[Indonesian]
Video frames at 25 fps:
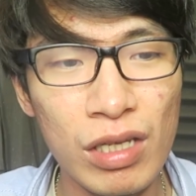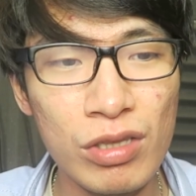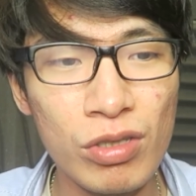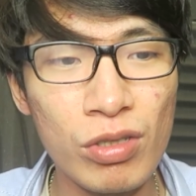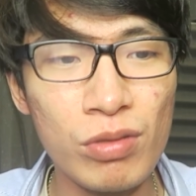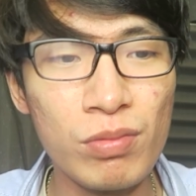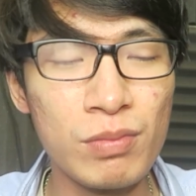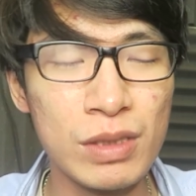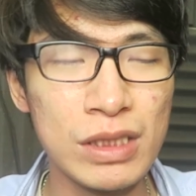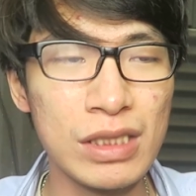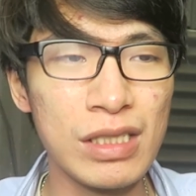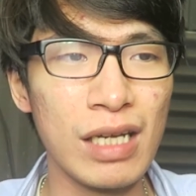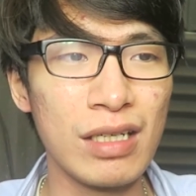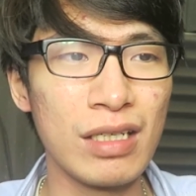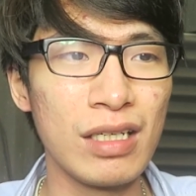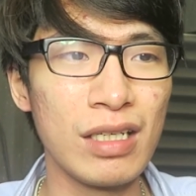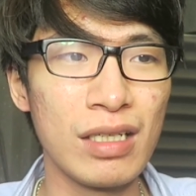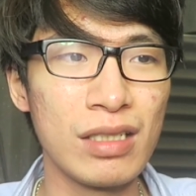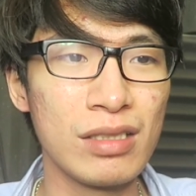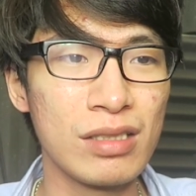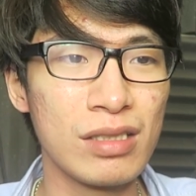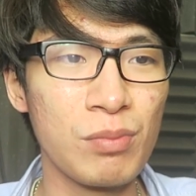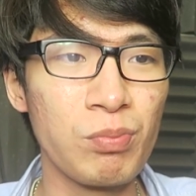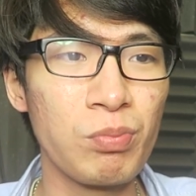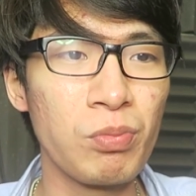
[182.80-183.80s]
itu
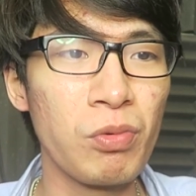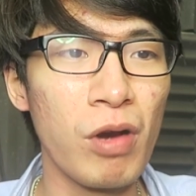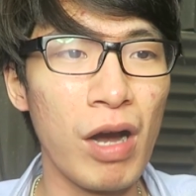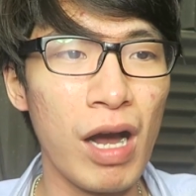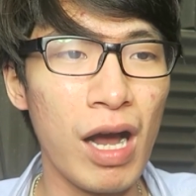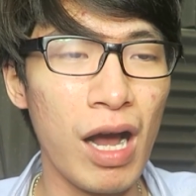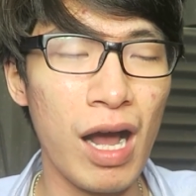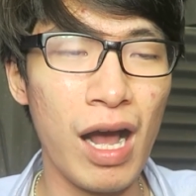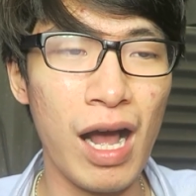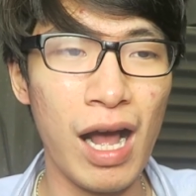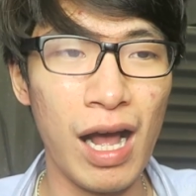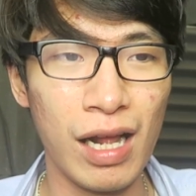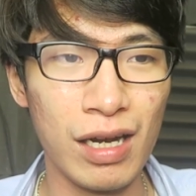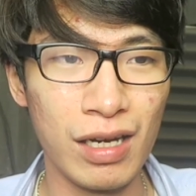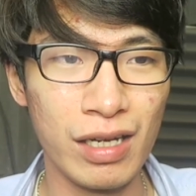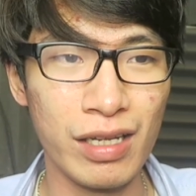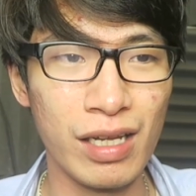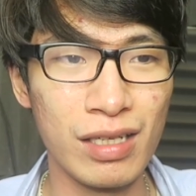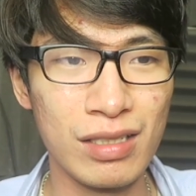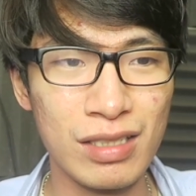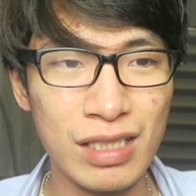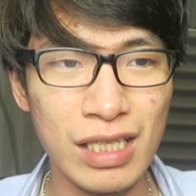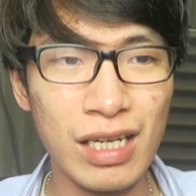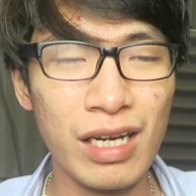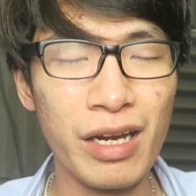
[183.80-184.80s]
menjadi sebuah hal
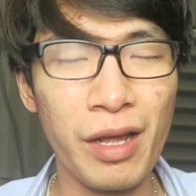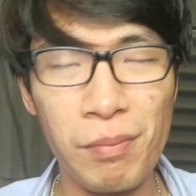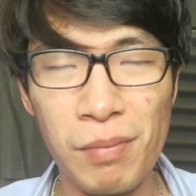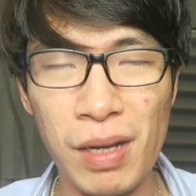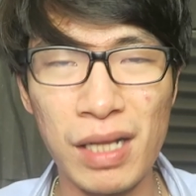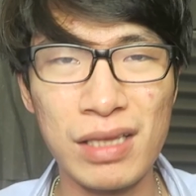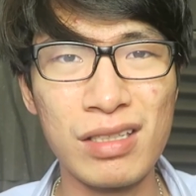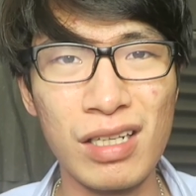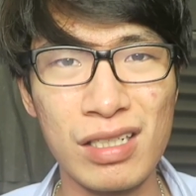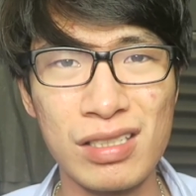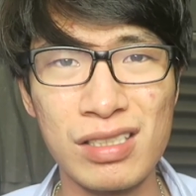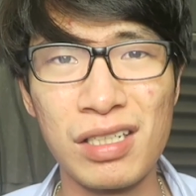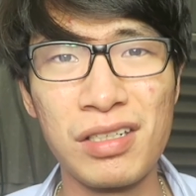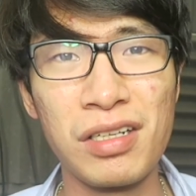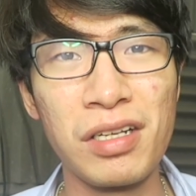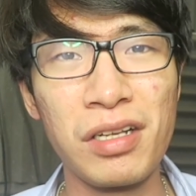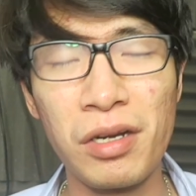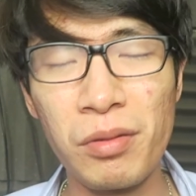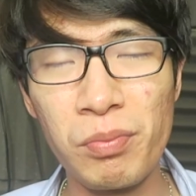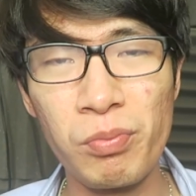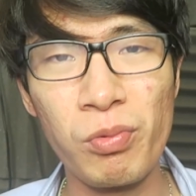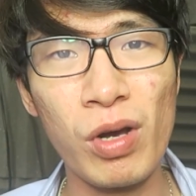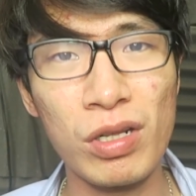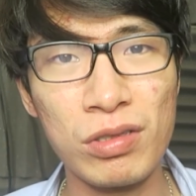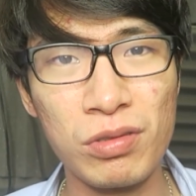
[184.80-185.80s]
yang dilema
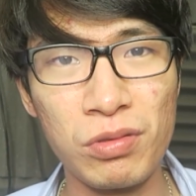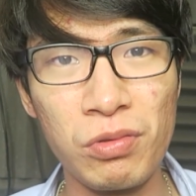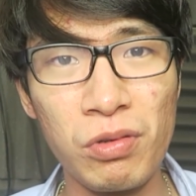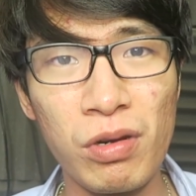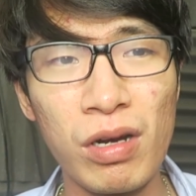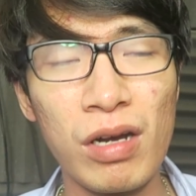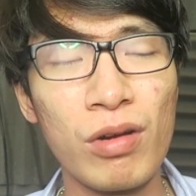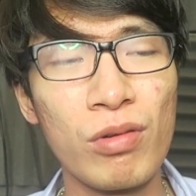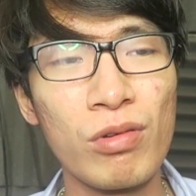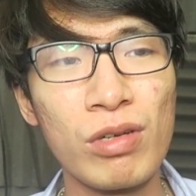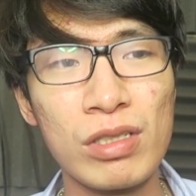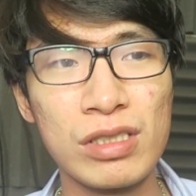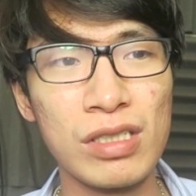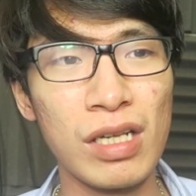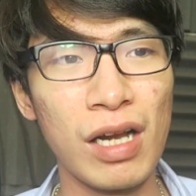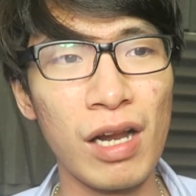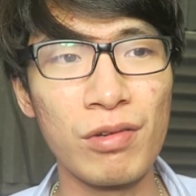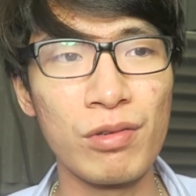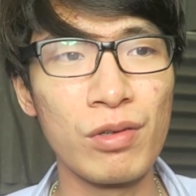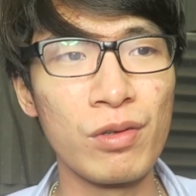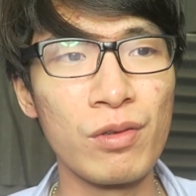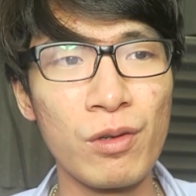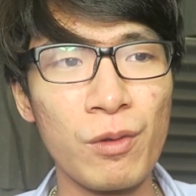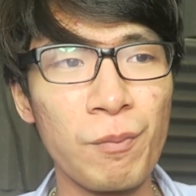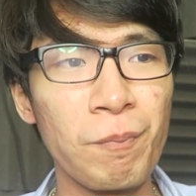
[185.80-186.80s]
tersendiri buat gue. Gue
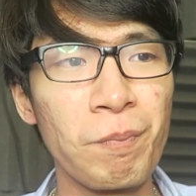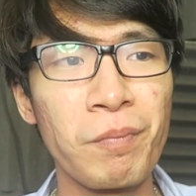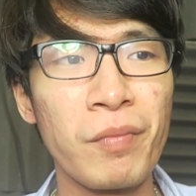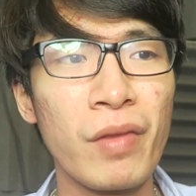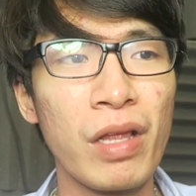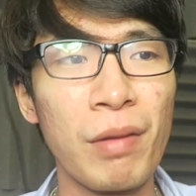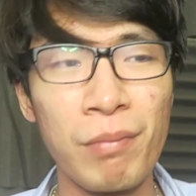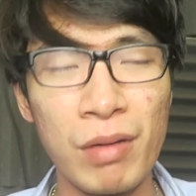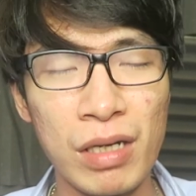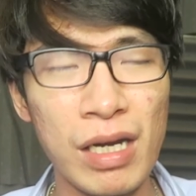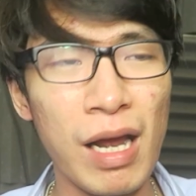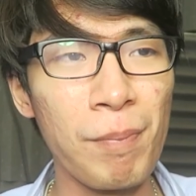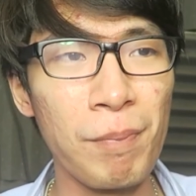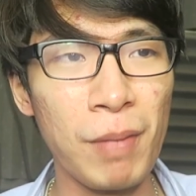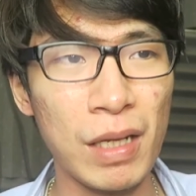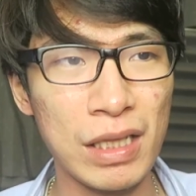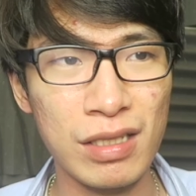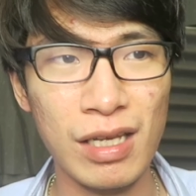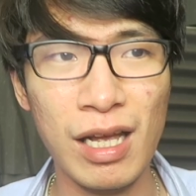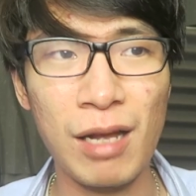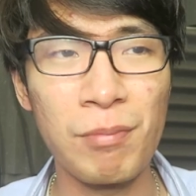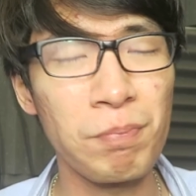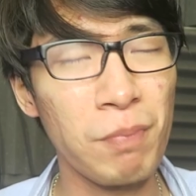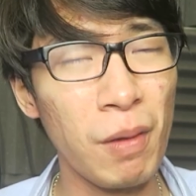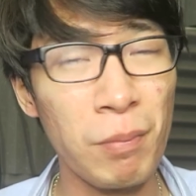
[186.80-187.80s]
selalu
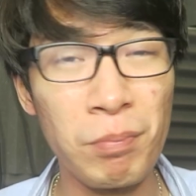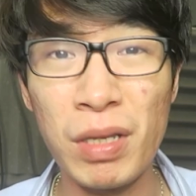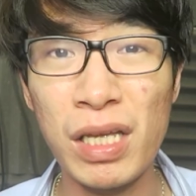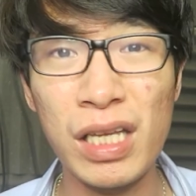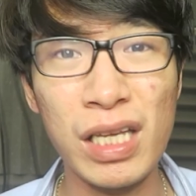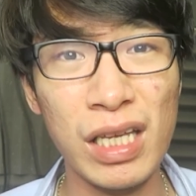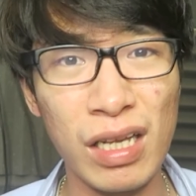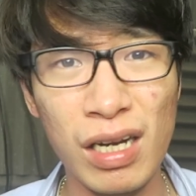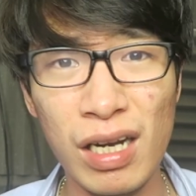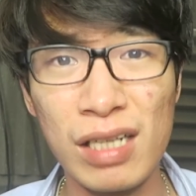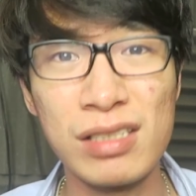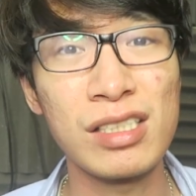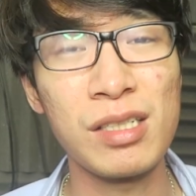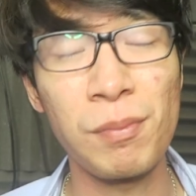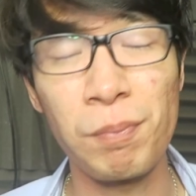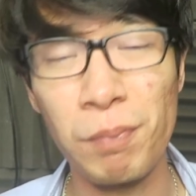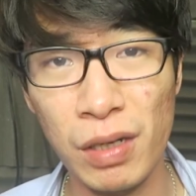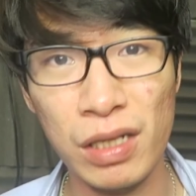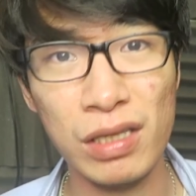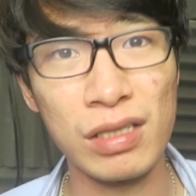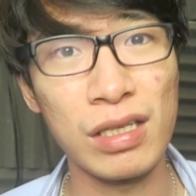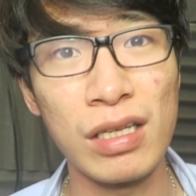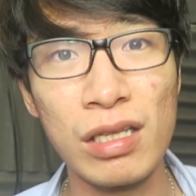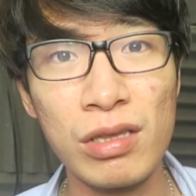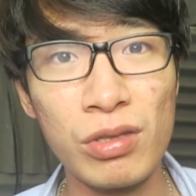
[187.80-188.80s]
mendapatkan pemikiran
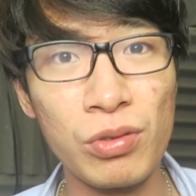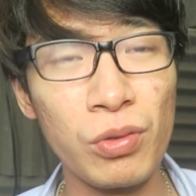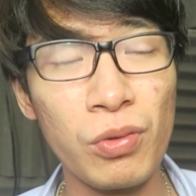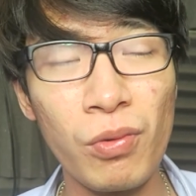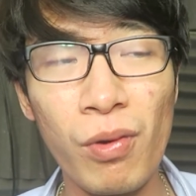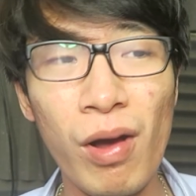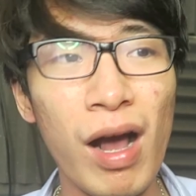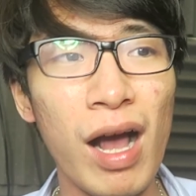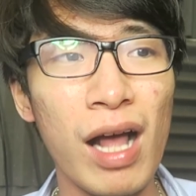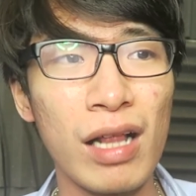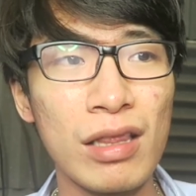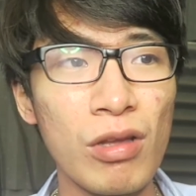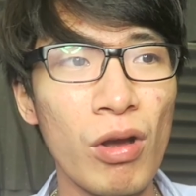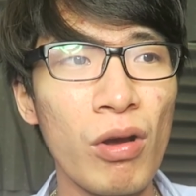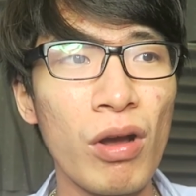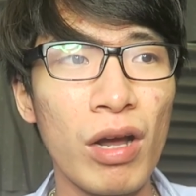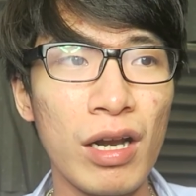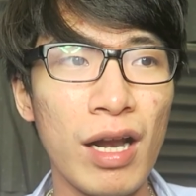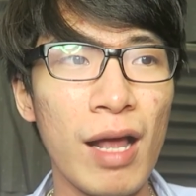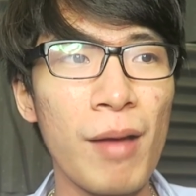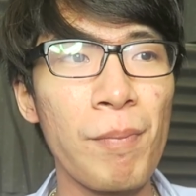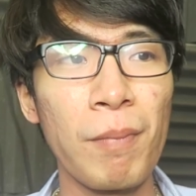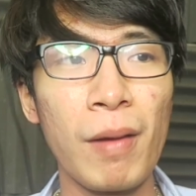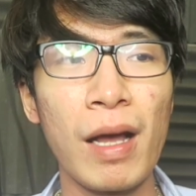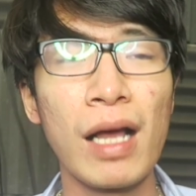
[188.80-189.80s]
seperti itu gue nggak tahu
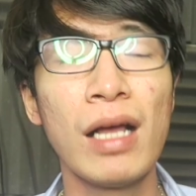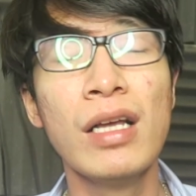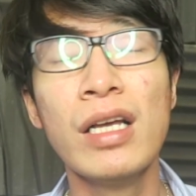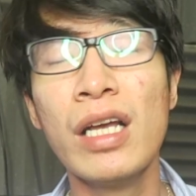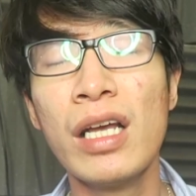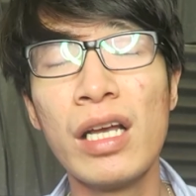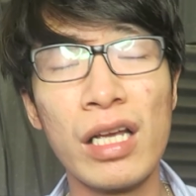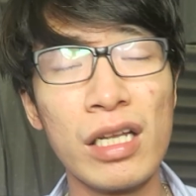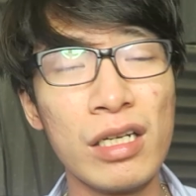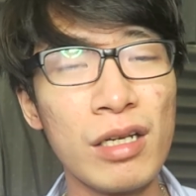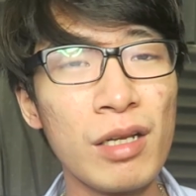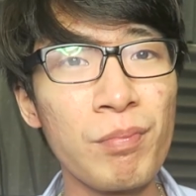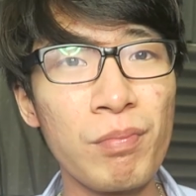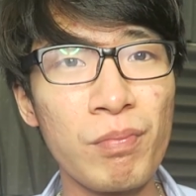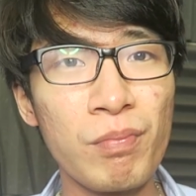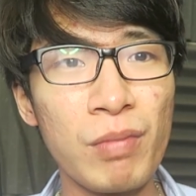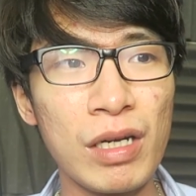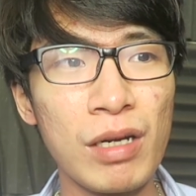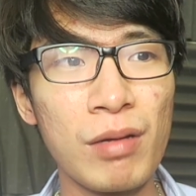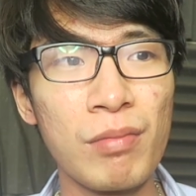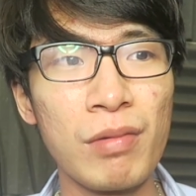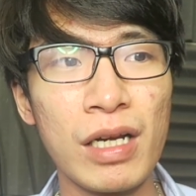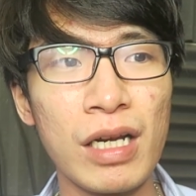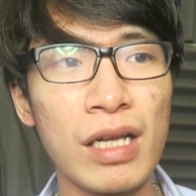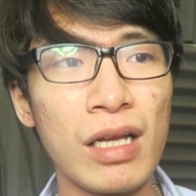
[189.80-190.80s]
kenapa ini
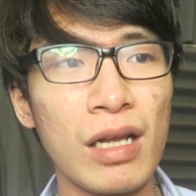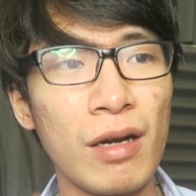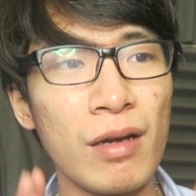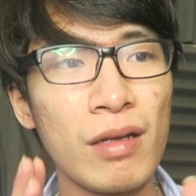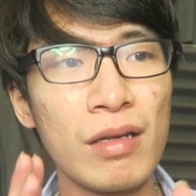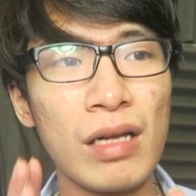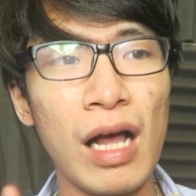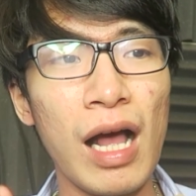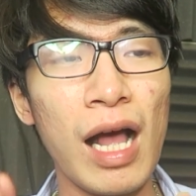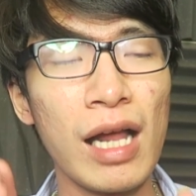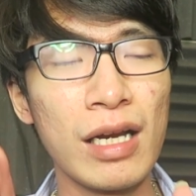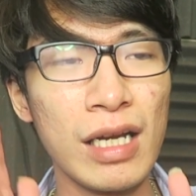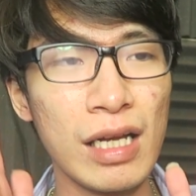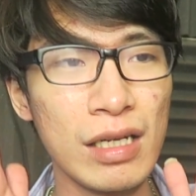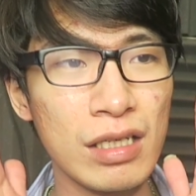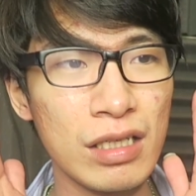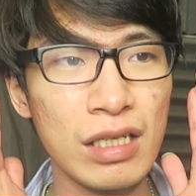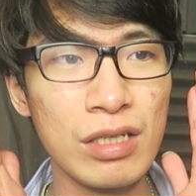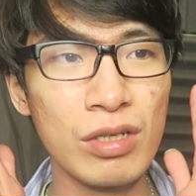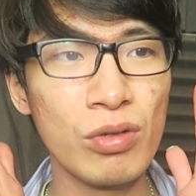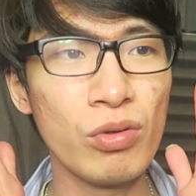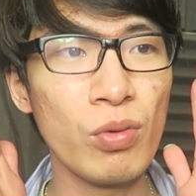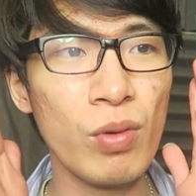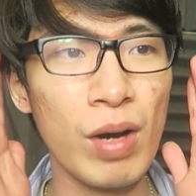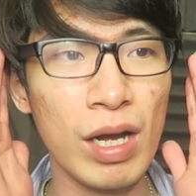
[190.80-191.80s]
benar-benar ada
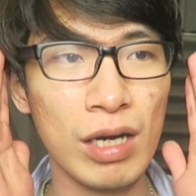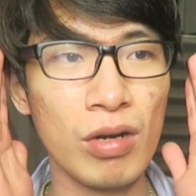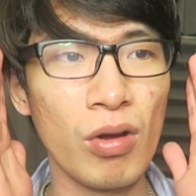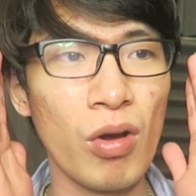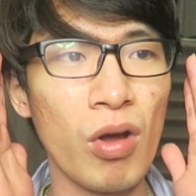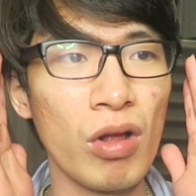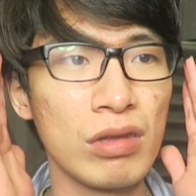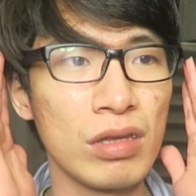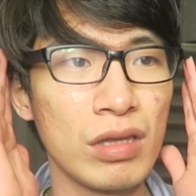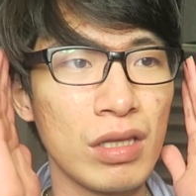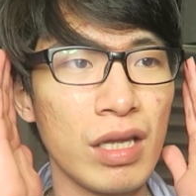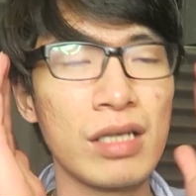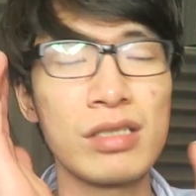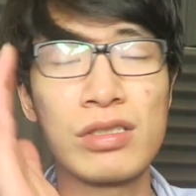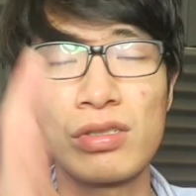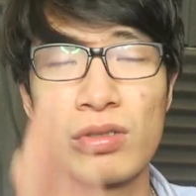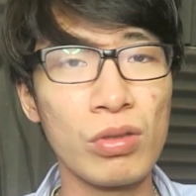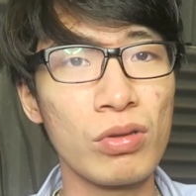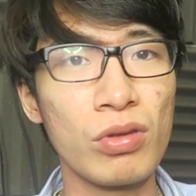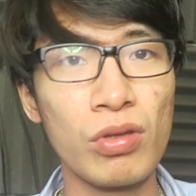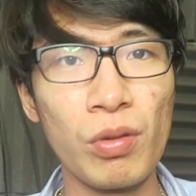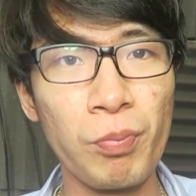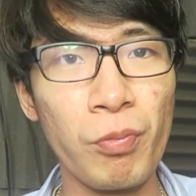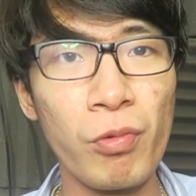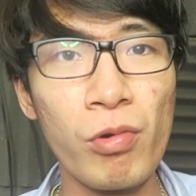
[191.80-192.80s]
di luar konteks
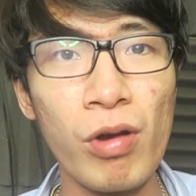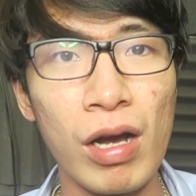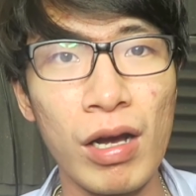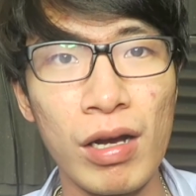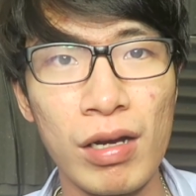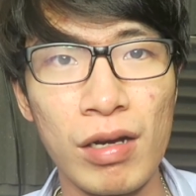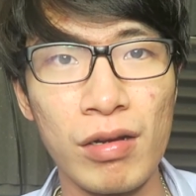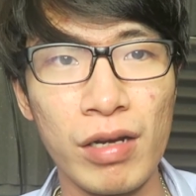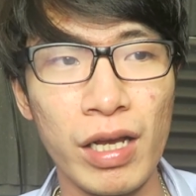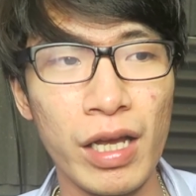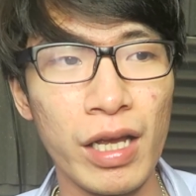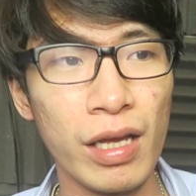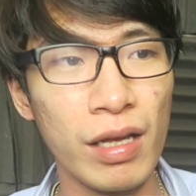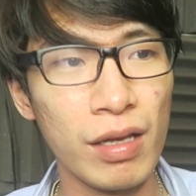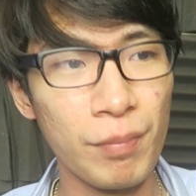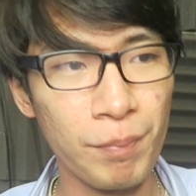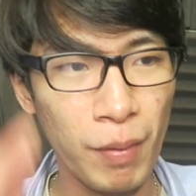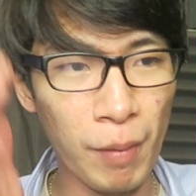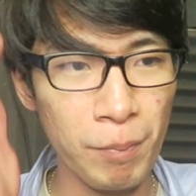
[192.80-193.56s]
YouTube gue oke okay?